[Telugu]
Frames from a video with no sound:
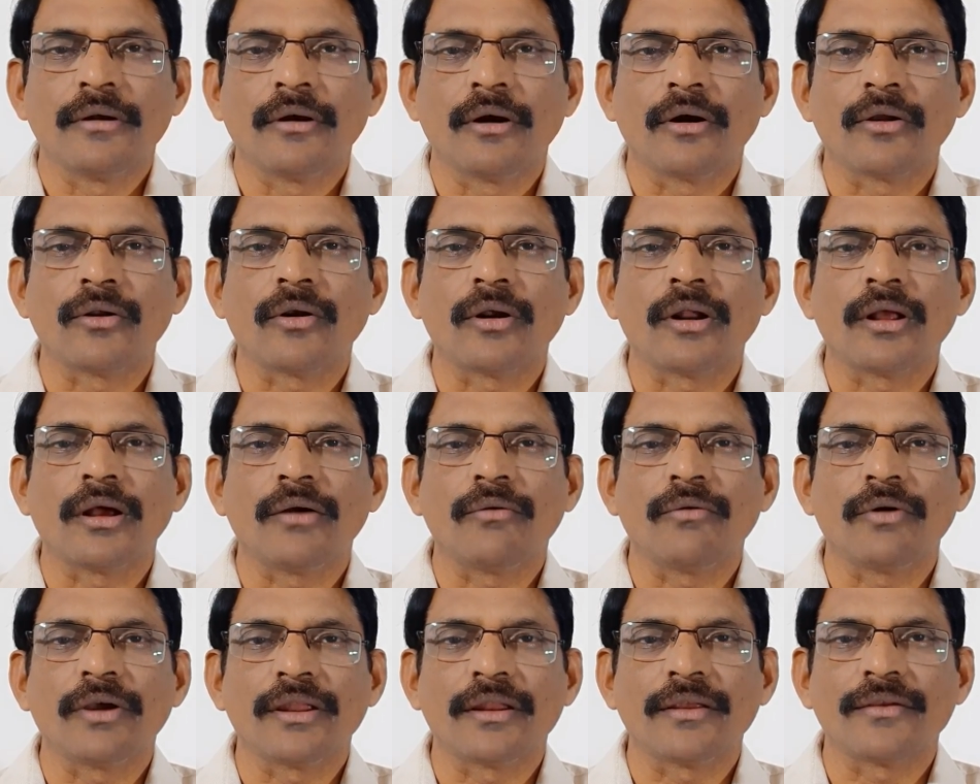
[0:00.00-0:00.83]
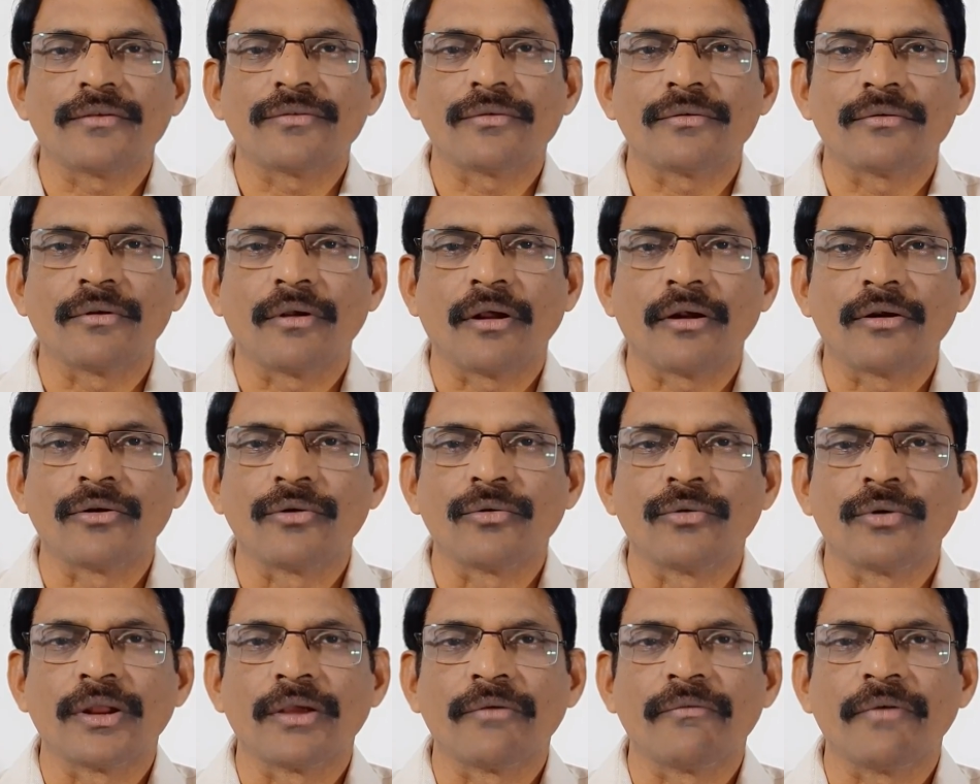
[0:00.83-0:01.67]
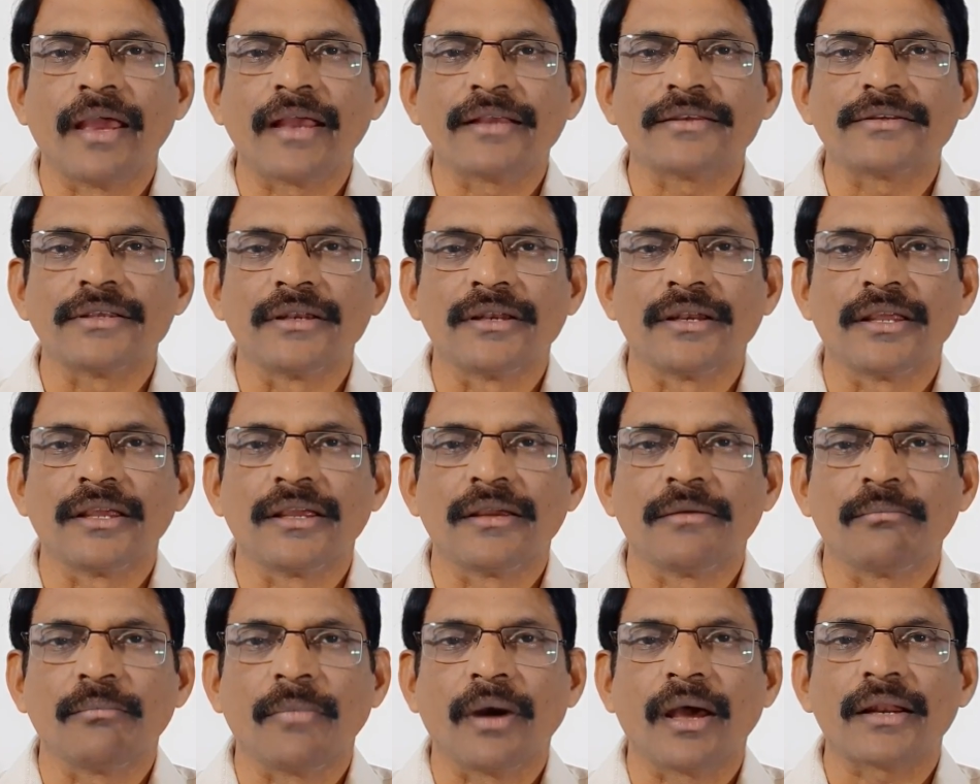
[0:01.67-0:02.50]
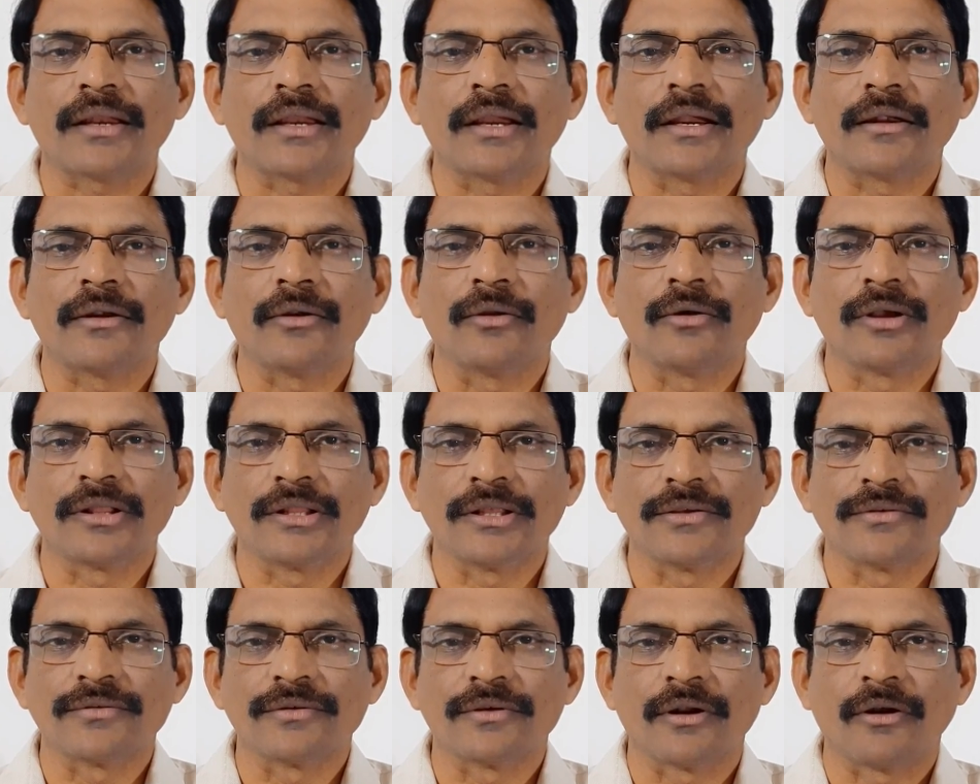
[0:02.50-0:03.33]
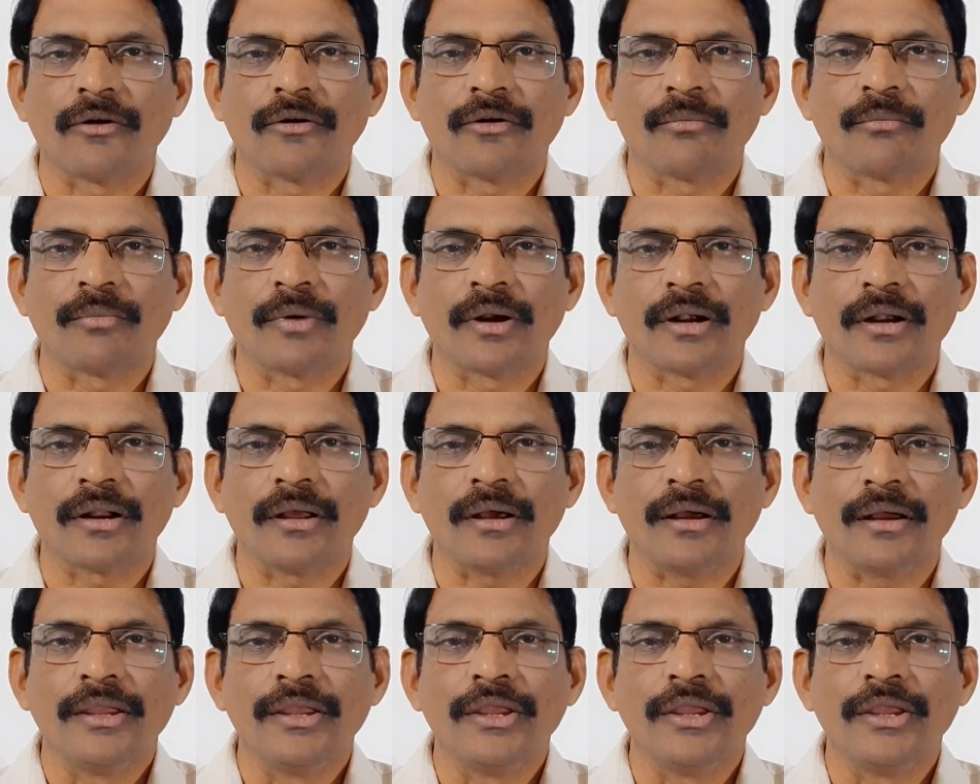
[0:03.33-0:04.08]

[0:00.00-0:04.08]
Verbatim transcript: కరోనా వైరస్ను అడ్డుకునే వ్యాక్సిన్ని మార్కెట్లోకి తీసుకురావడం పట్ల